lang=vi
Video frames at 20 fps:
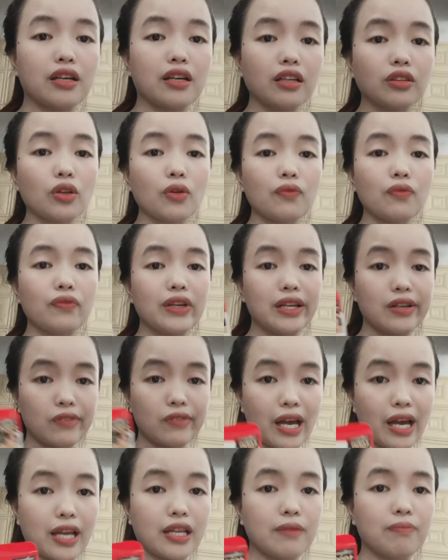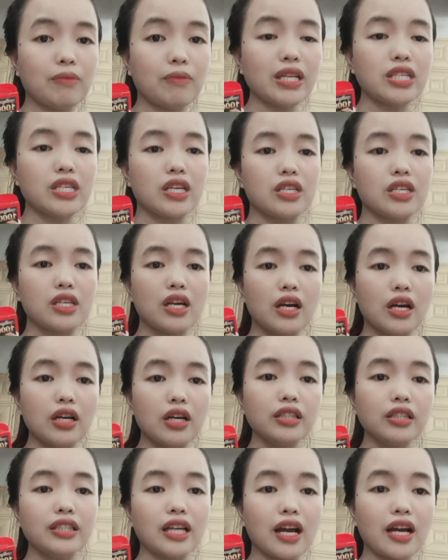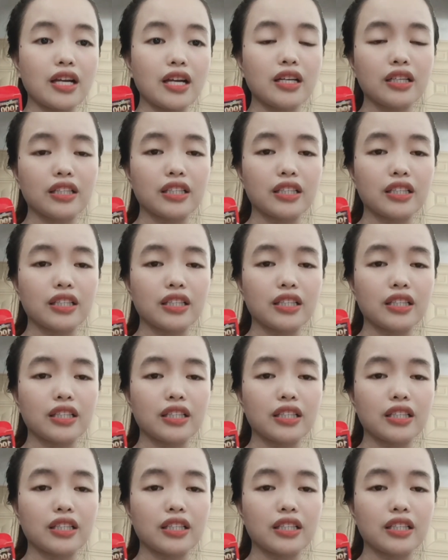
kết thúc video này mấy chị nhớ nhấn